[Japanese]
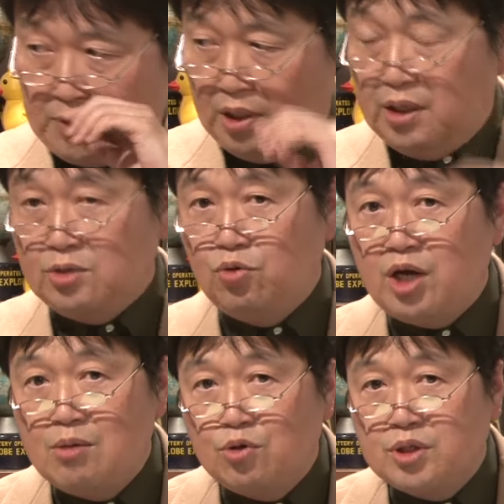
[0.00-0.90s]
な
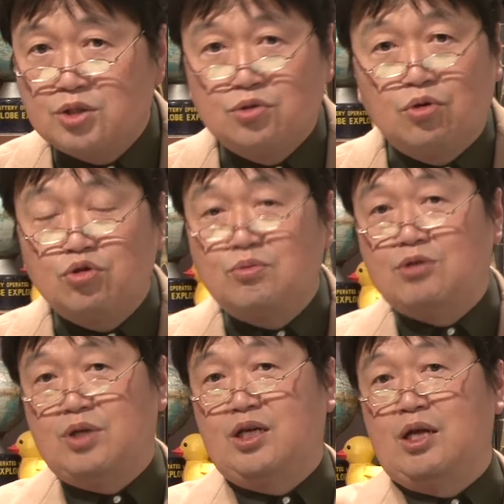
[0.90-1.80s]
ドラえもんってすごくうま
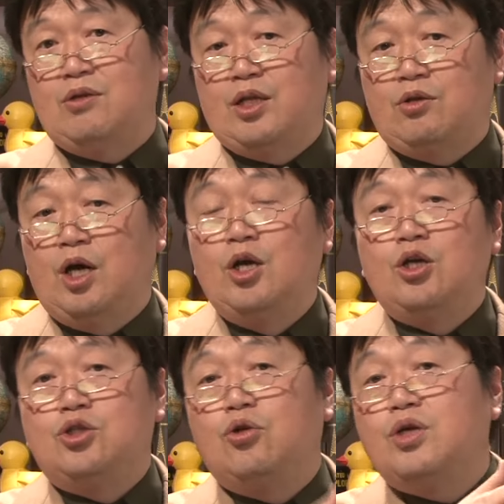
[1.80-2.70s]
くできてるなっていうのは
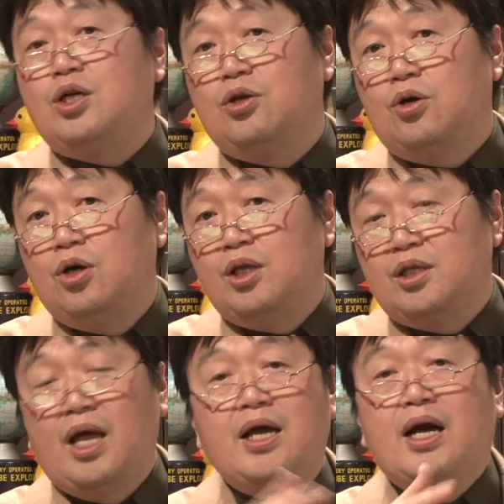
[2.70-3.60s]
初期の
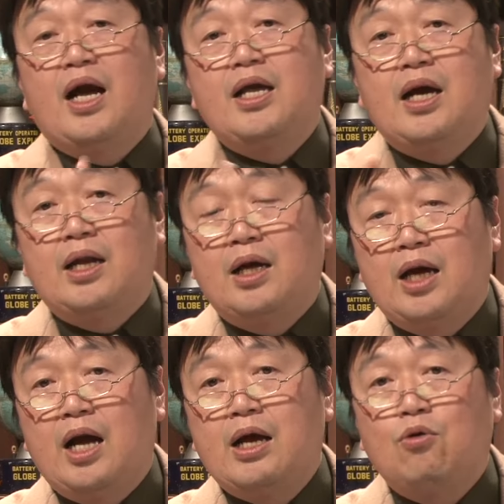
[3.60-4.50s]
展開か
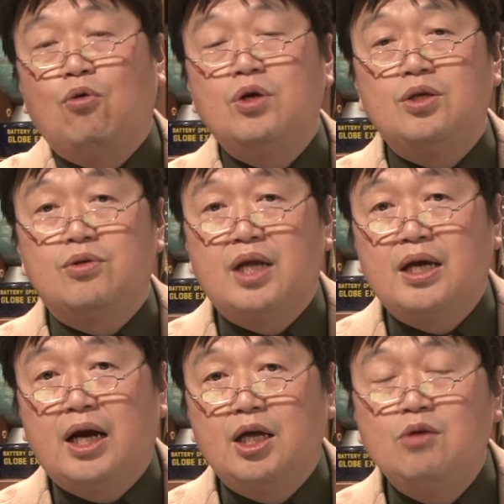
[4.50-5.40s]
ら後期の
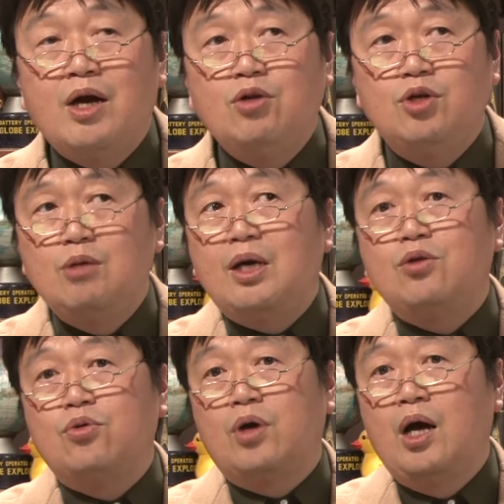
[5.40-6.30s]
展開いわゆる今
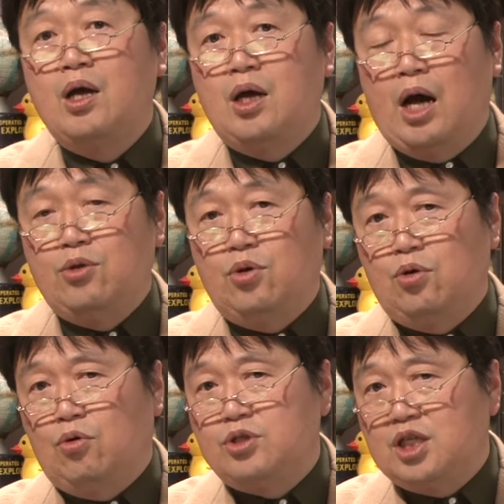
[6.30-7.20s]
のあ
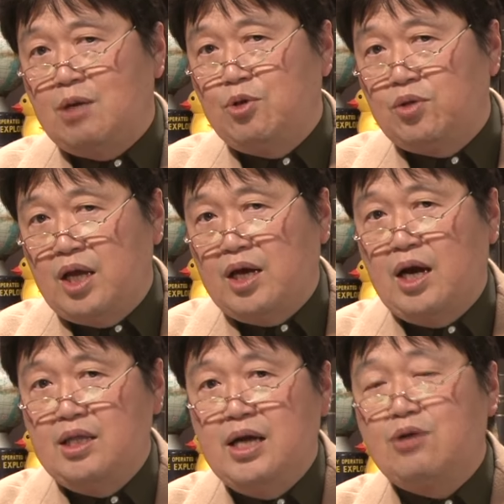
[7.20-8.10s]
のこち亀の展
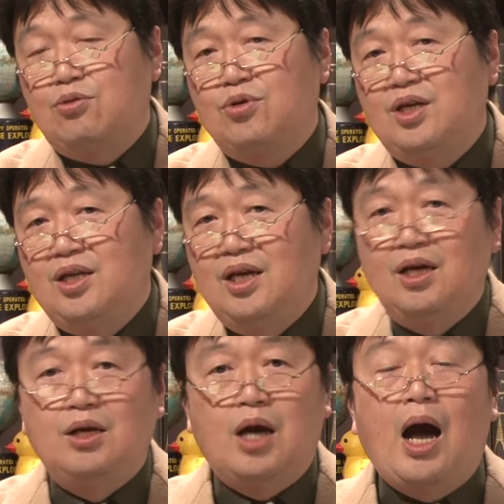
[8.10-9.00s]
開になる時に
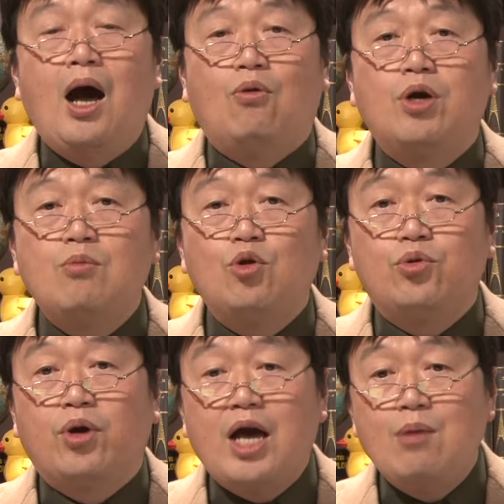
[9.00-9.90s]
あこれもう
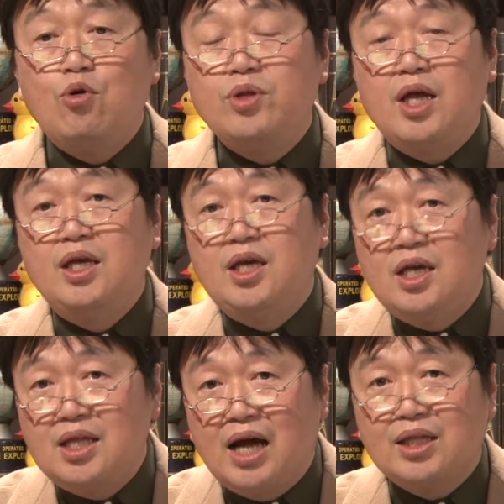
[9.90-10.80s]
ドラえもんでい
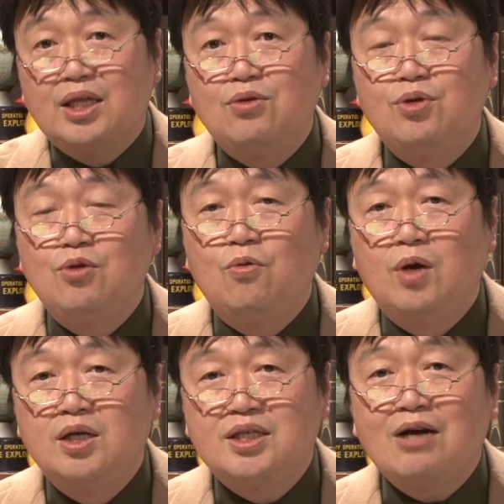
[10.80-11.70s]
いんだっていうふうに
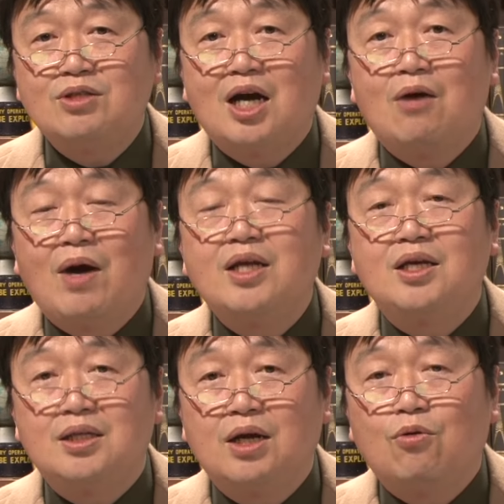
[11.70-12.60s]
作者が割り
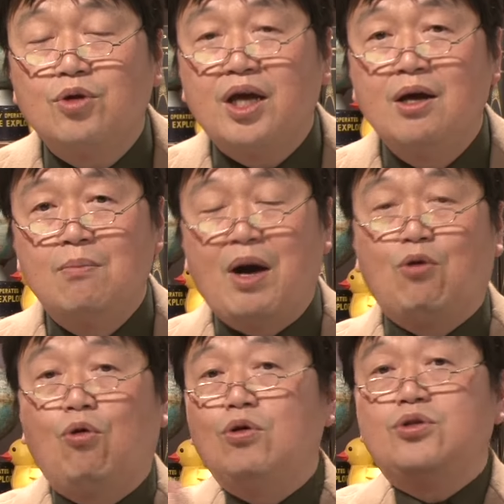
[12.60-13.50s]
切ってここでま
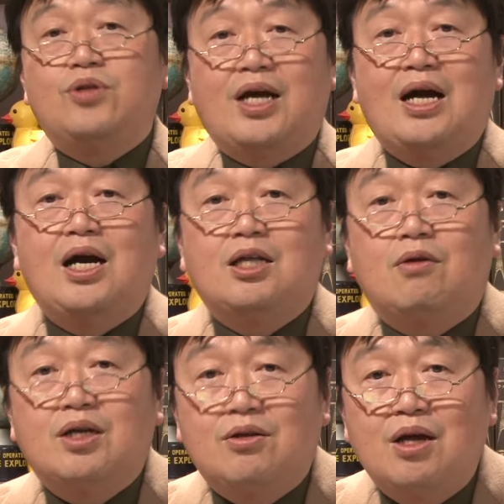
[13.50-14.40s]
構造で考えた
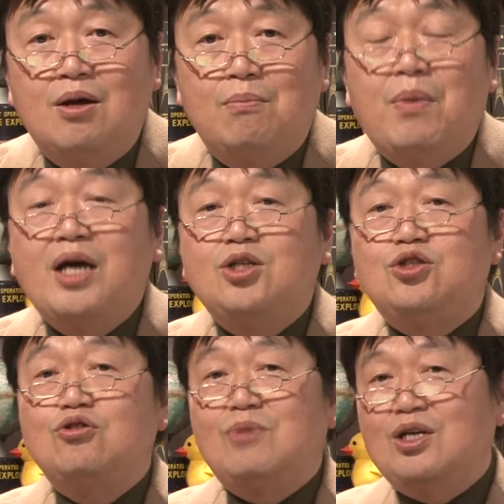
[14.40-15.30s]
わけだね毎
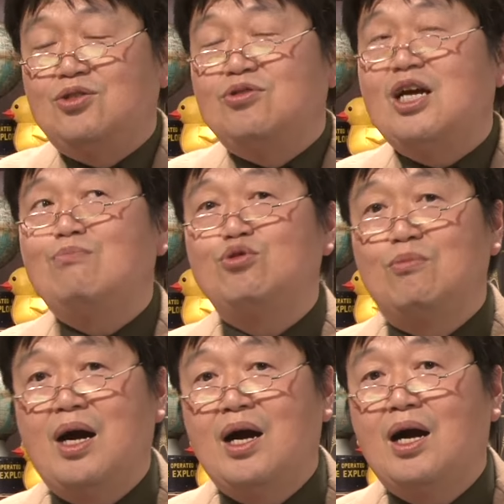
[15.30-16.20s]
週毎週ジャンプ
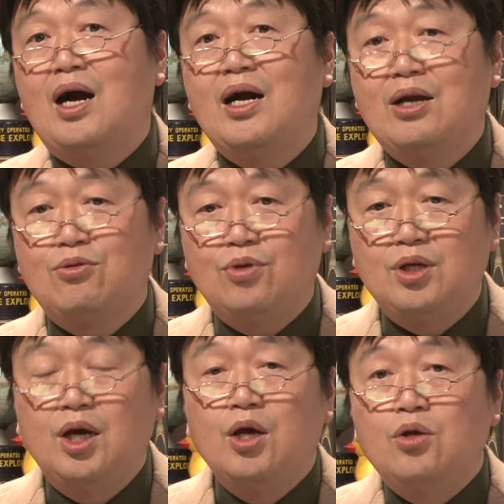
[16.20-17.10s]
の漫画考える
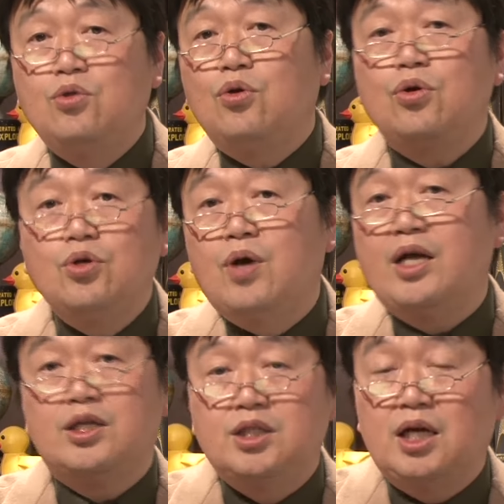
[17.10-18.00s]
時にどういう
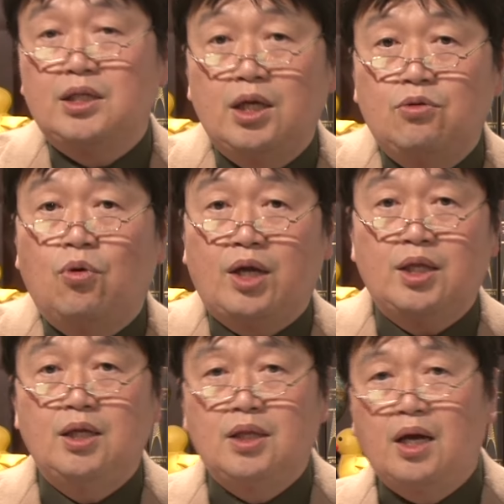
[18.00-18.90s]
話やっていこうかっ
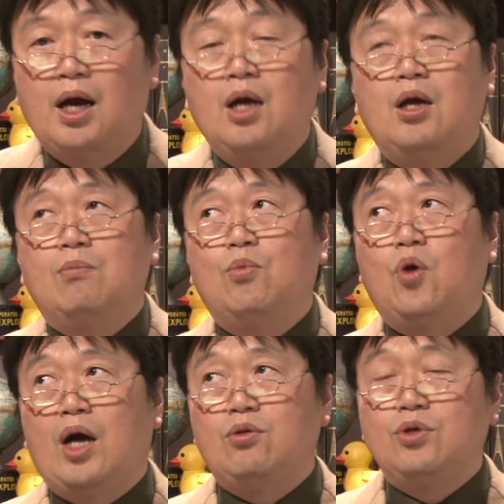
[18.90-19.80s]
て言ったら
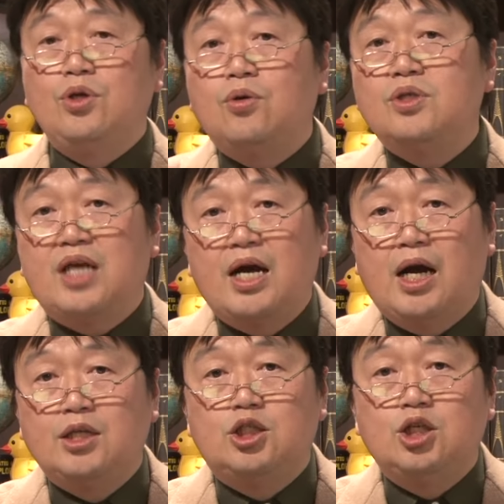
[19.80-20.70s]
もうあの亮さん
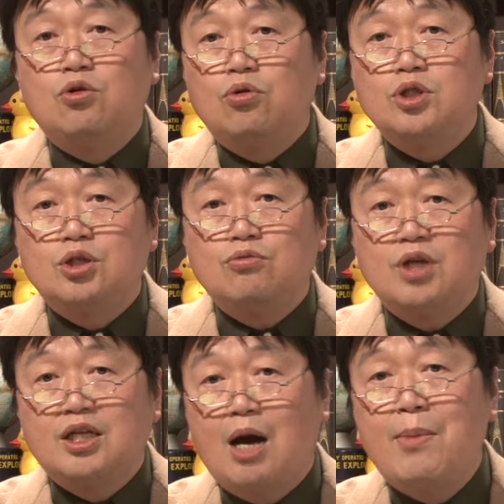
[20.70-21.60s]
が自業自得
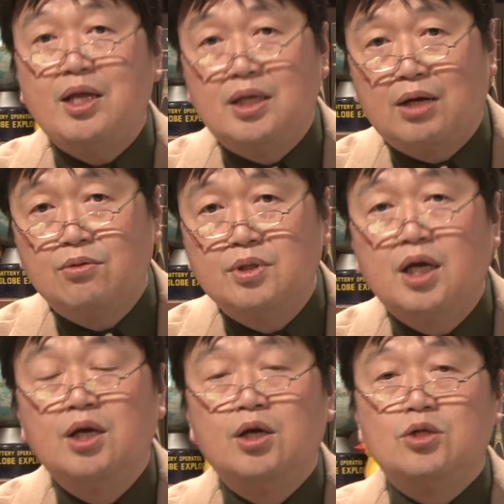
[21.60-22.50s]
で駄目になる
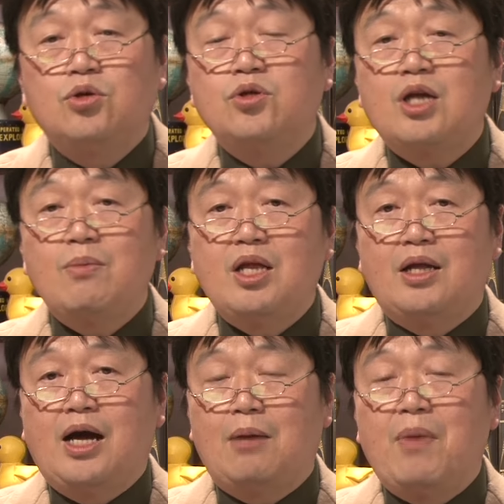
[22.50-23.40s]
でそのために
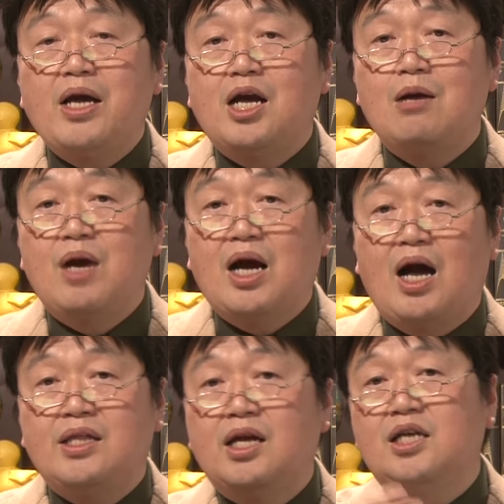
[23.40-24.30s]
はなんか毎回毎
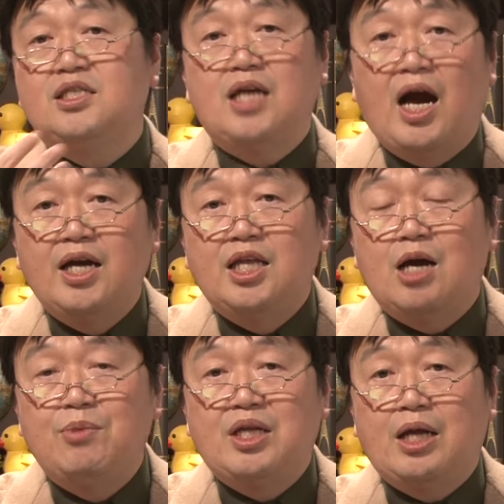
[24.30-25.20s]
回新しい
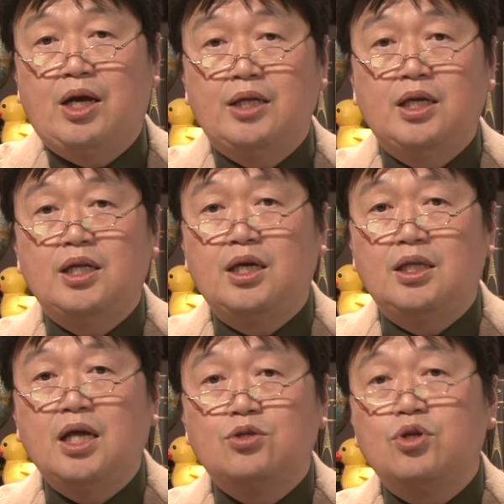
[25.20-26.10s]
アイデアみたいのが出てき
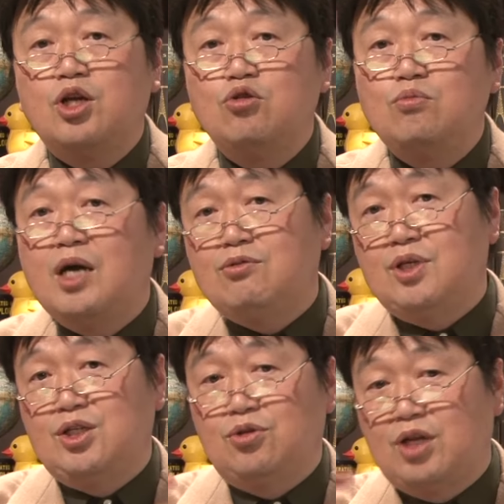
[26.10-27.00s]
てそれでうまく
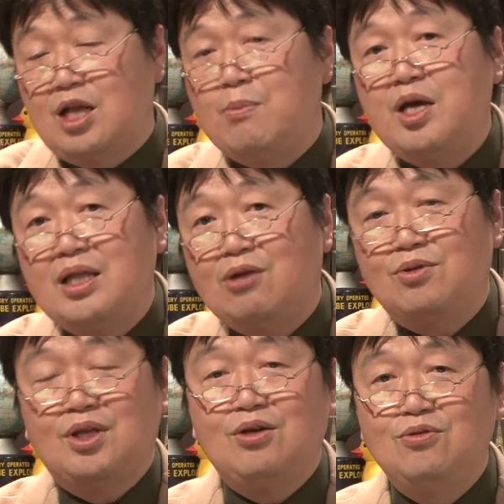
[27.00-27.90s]
いきそうで駄目になるっ
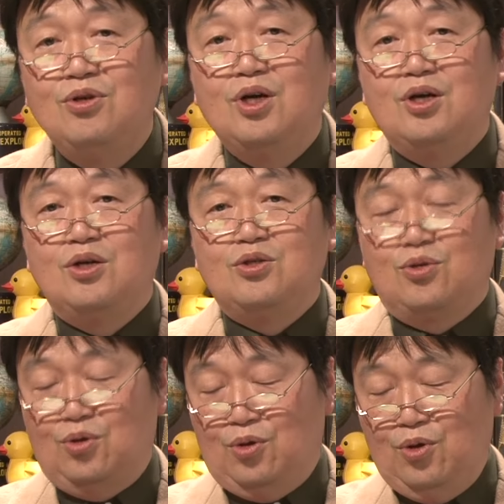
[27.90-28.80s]
ていうそ
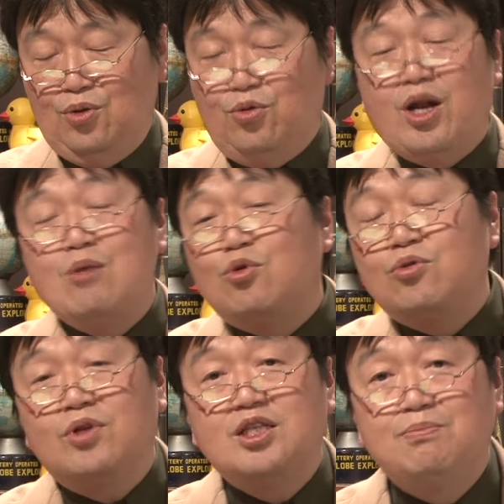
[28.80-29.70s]
のドラえもん
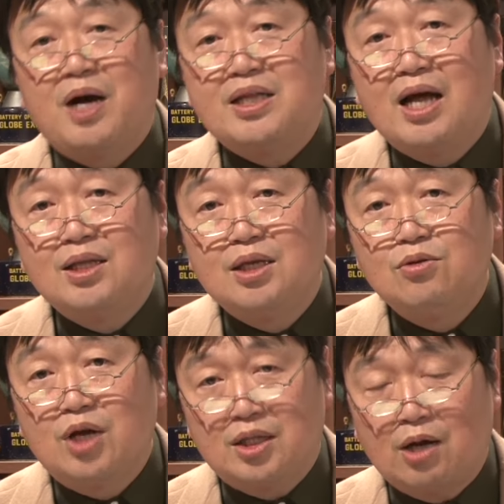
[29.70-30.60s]
と同じパターンってい
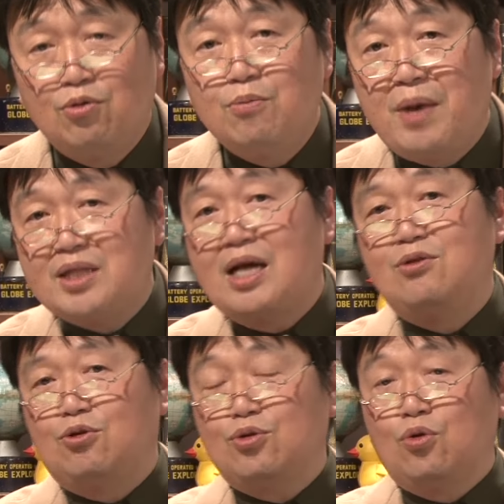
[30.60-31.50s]
うのをやったこの
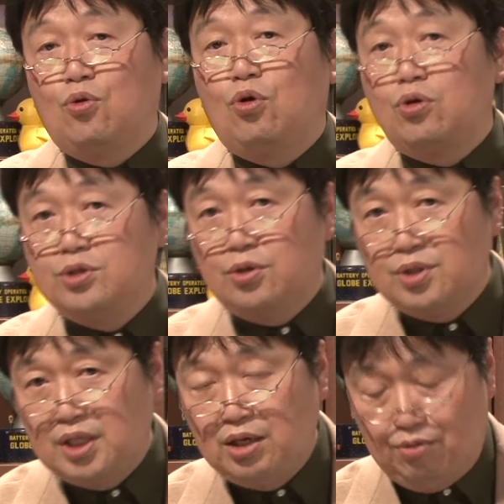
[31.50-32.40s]
パターンのことを構
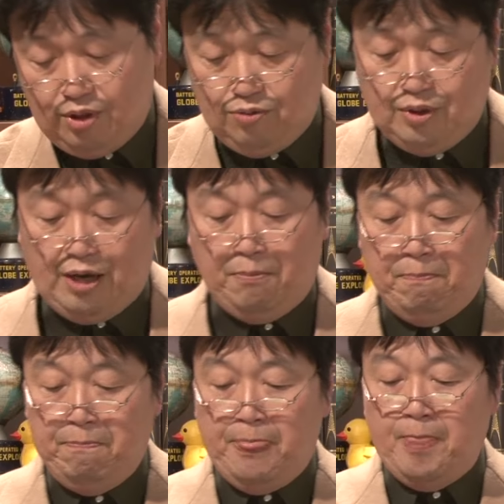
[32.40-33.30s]
造っていうふうに言うんだよ。
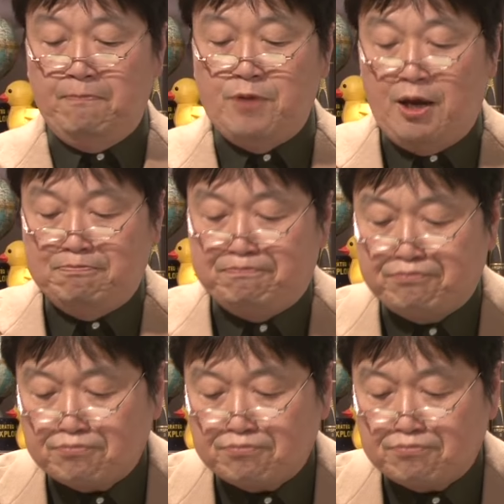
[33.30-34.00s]
で